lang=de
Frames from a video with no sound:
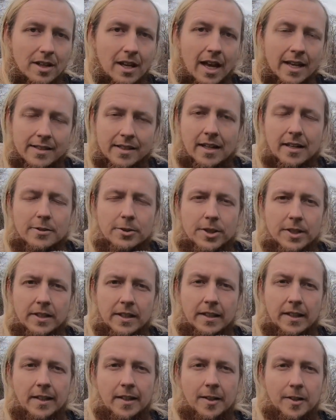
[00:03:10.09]
hast dadurch eine
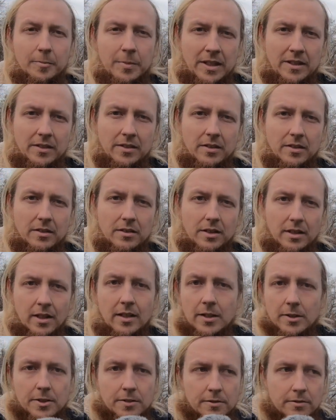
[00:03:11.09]
geringere Miete, ja,
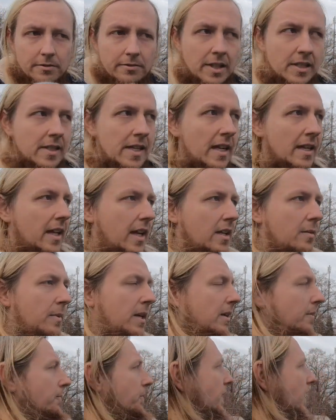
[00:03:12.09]
also fast gar keine
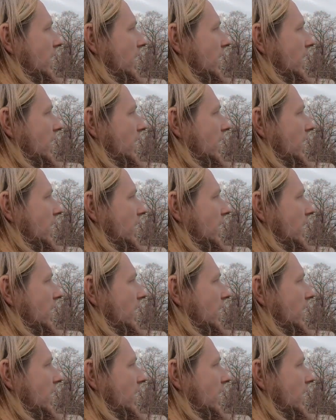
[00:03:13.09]
mehr,